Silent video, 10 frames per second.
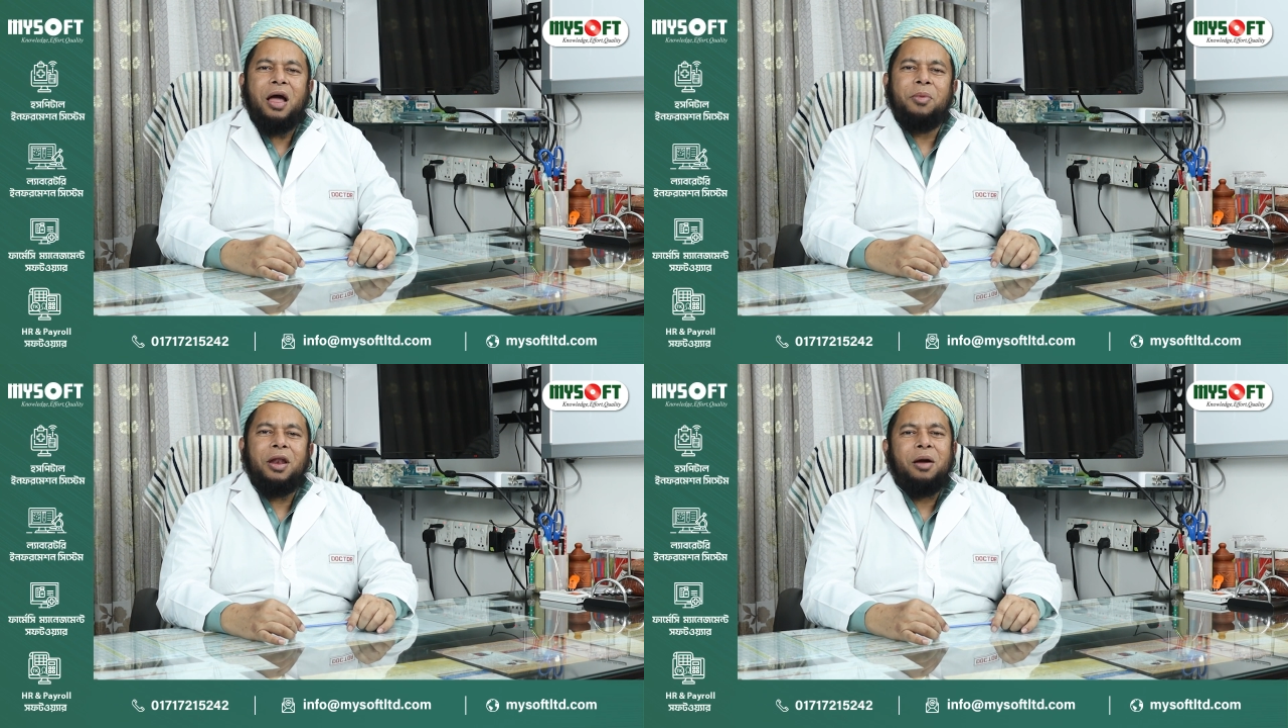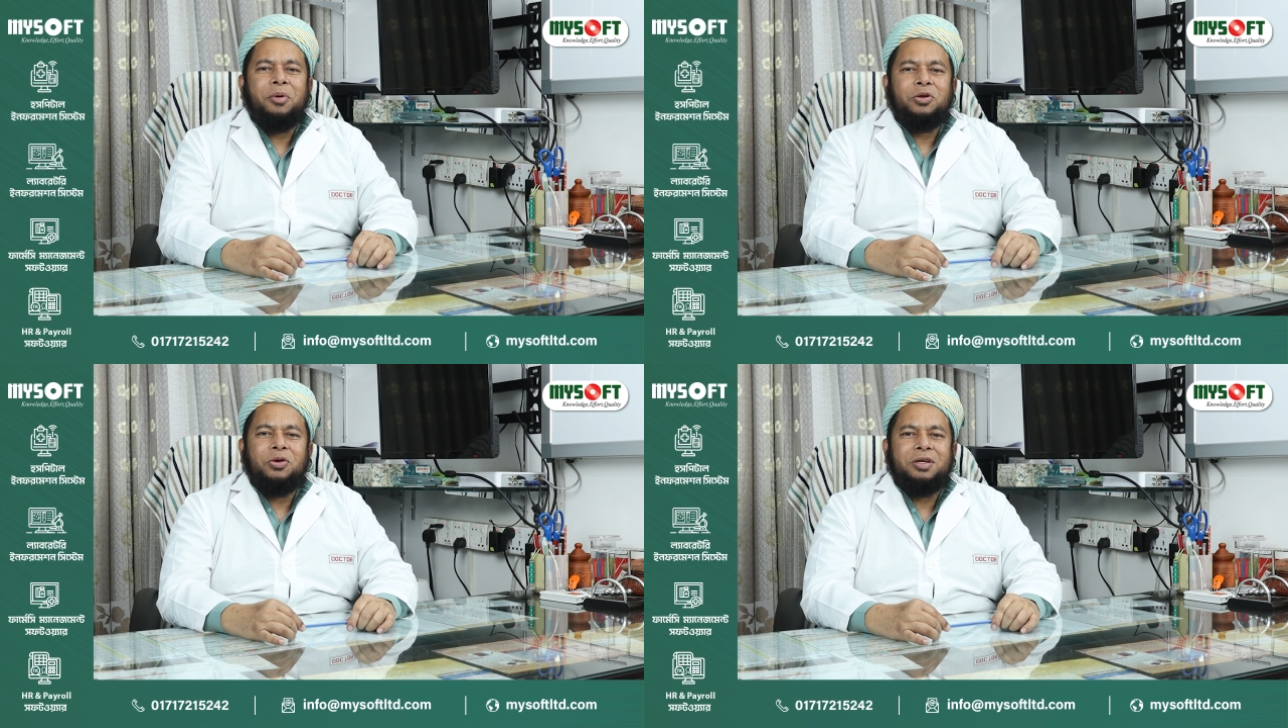
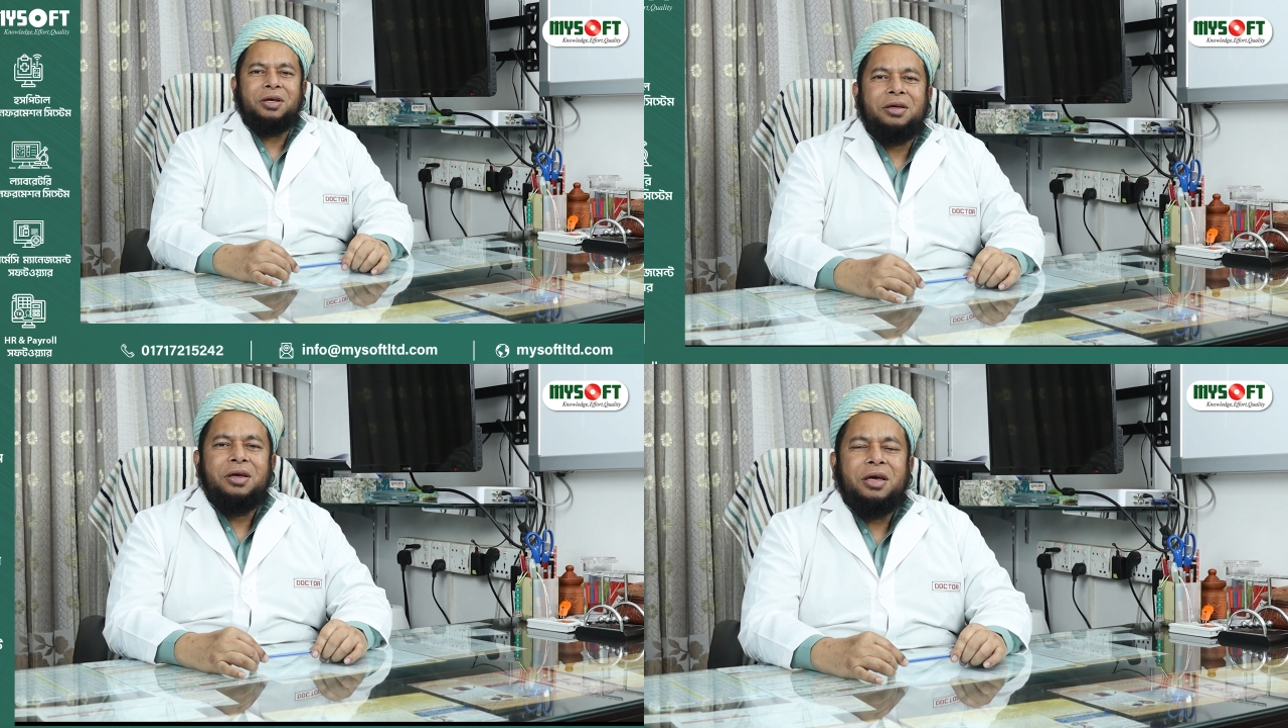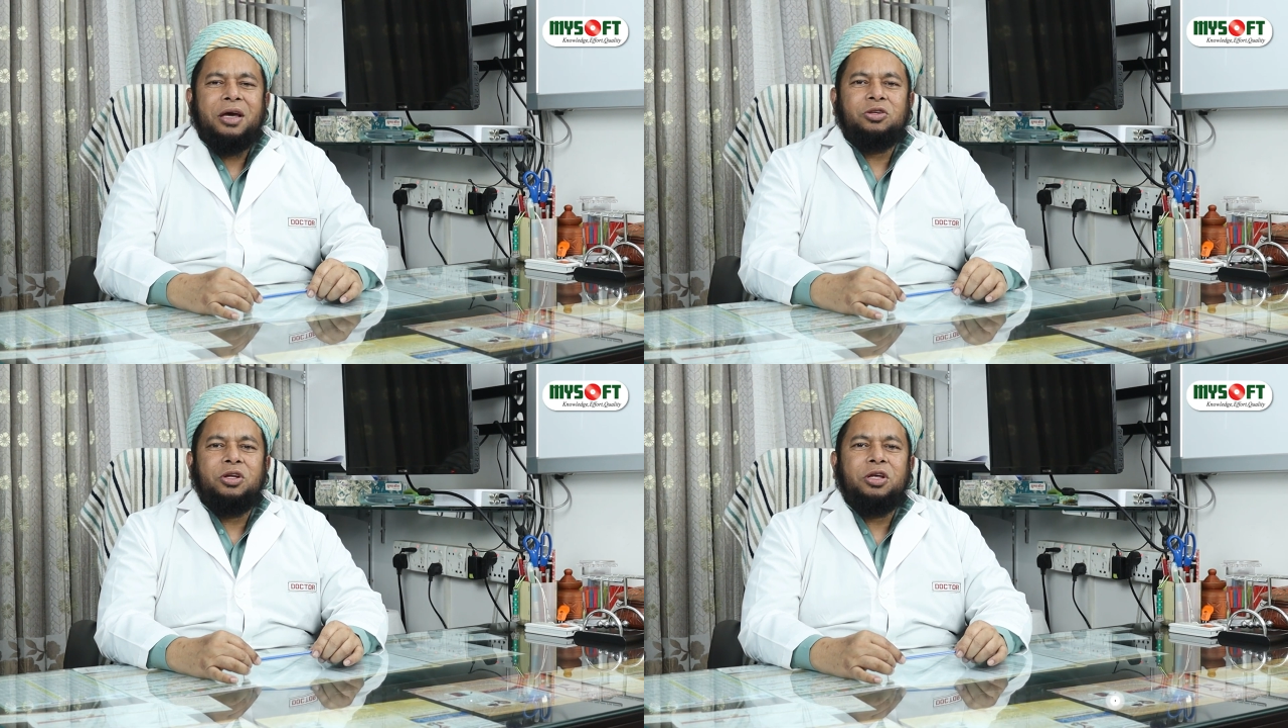অ্যামালগামেট হয়ে যায়
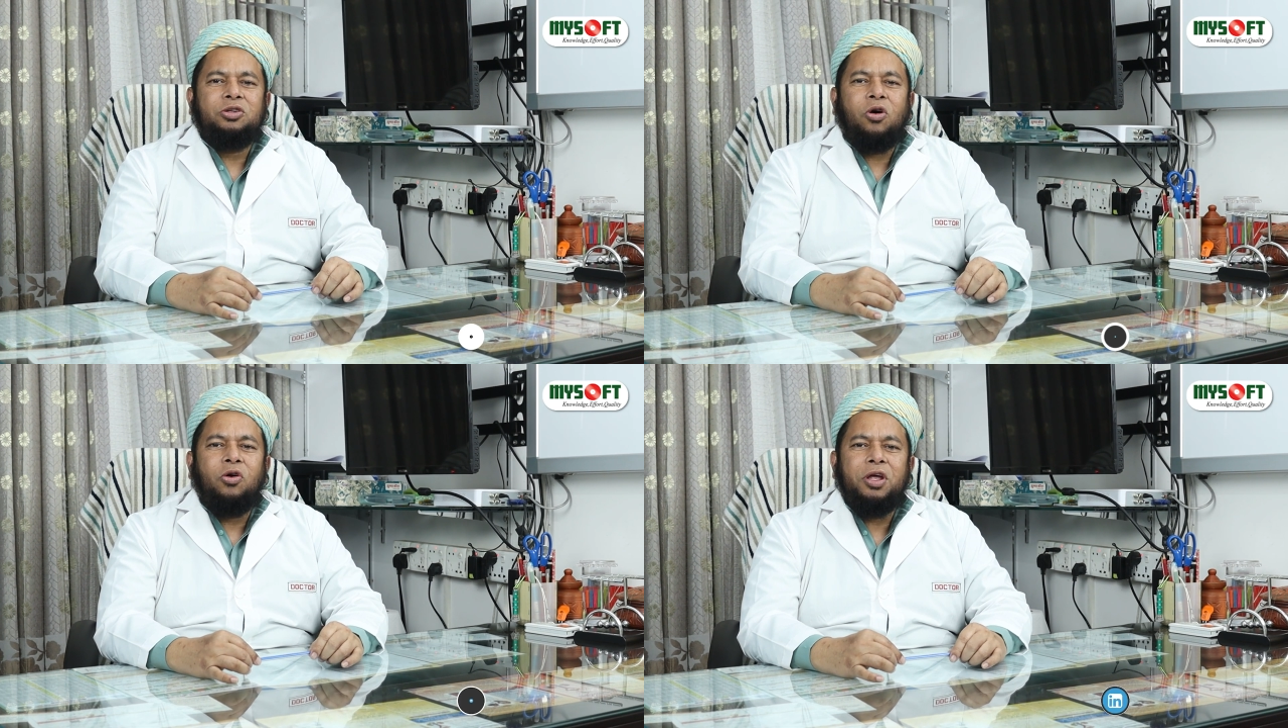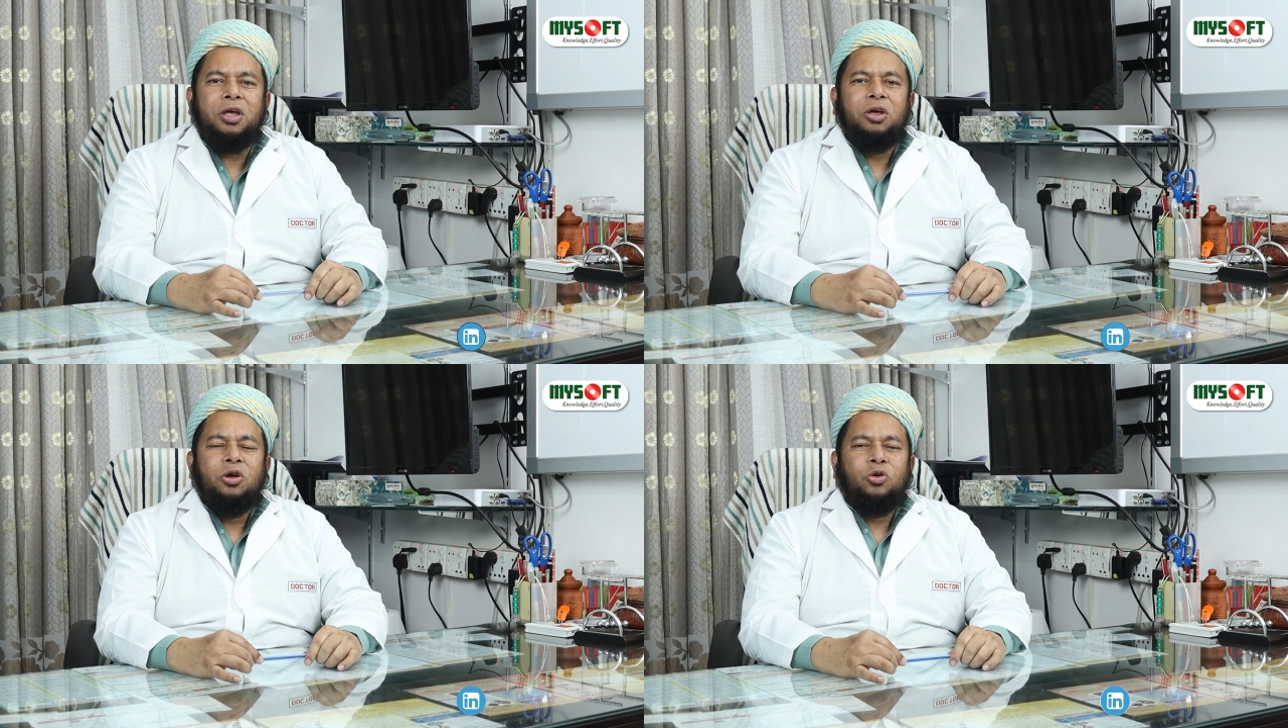এই জন্যই যখনই